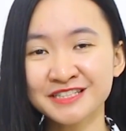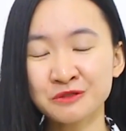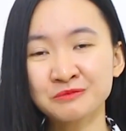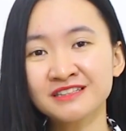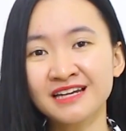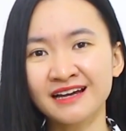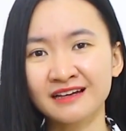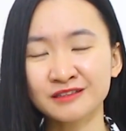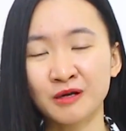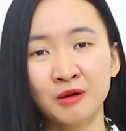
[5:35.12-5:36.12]
Giống như
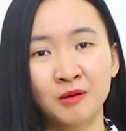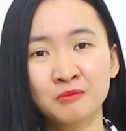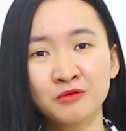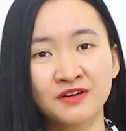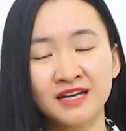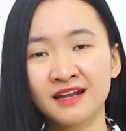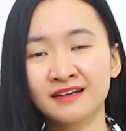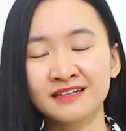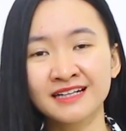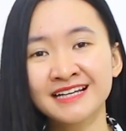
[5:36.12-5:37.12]
là có một vài lần
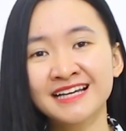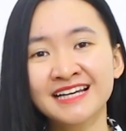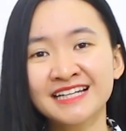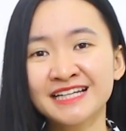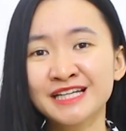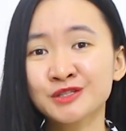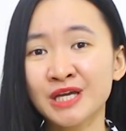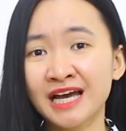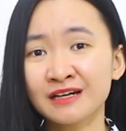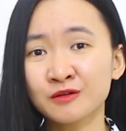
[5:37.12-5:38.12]
khi
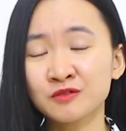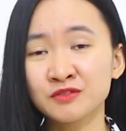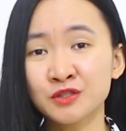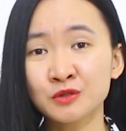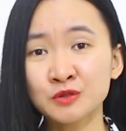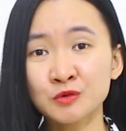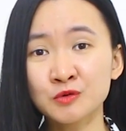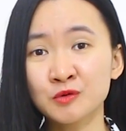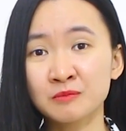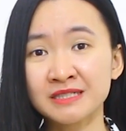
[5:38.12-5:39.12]
Tuệ An cùng với đội
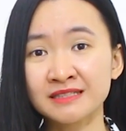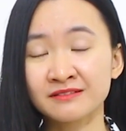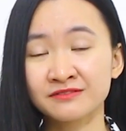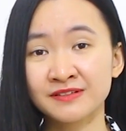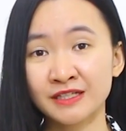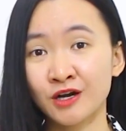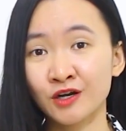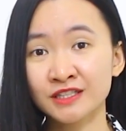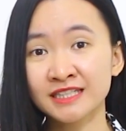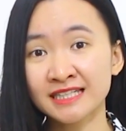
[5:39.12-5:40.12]
ngũ của mình phải
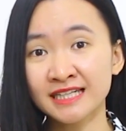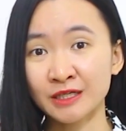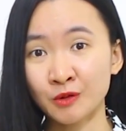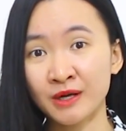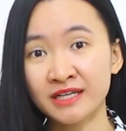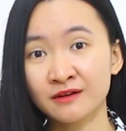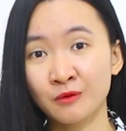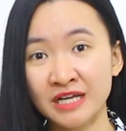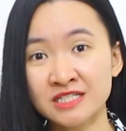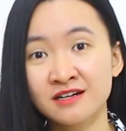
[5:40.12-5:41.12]
có những cái cảnh quay ở
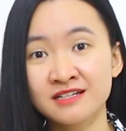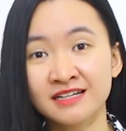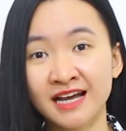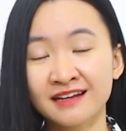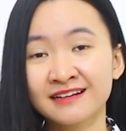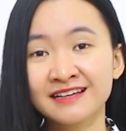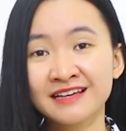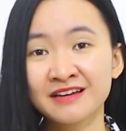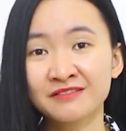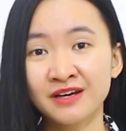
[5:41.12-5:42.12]
ngoài trời chẳng hạn.
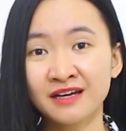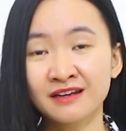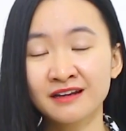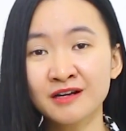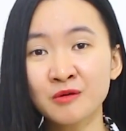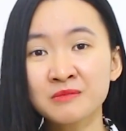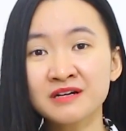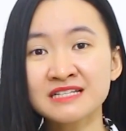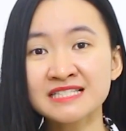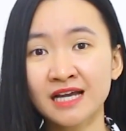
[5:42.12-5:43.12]
Và lỡ đâu
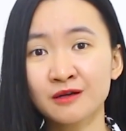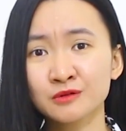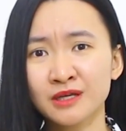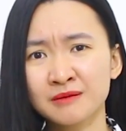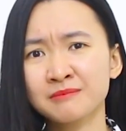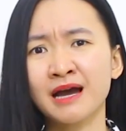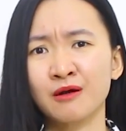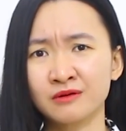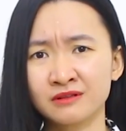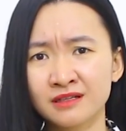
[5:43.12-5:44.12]
mưa thì sao? Tuệ An
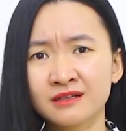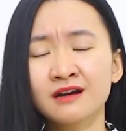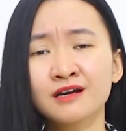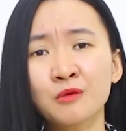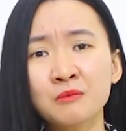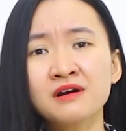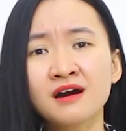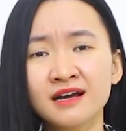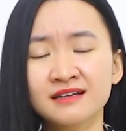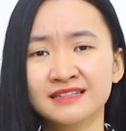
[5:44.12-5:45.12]
bảo nhỡ đâu
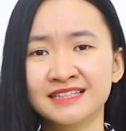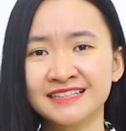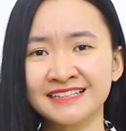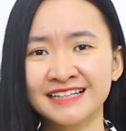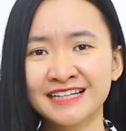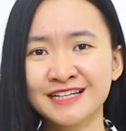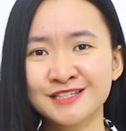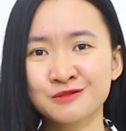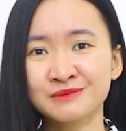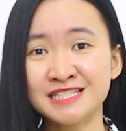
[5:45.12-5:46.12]
mưa thì
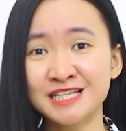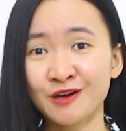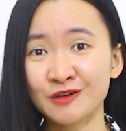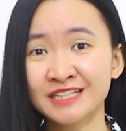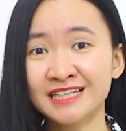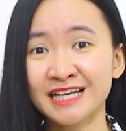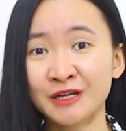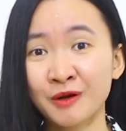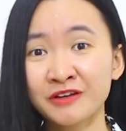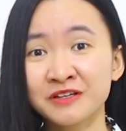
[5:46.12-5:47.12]
chúng ta sẽ có những cái
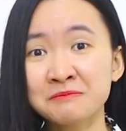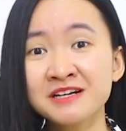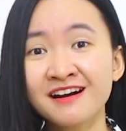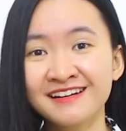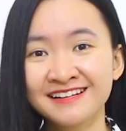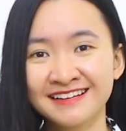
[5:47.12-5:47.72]
cảnh quay với mưa.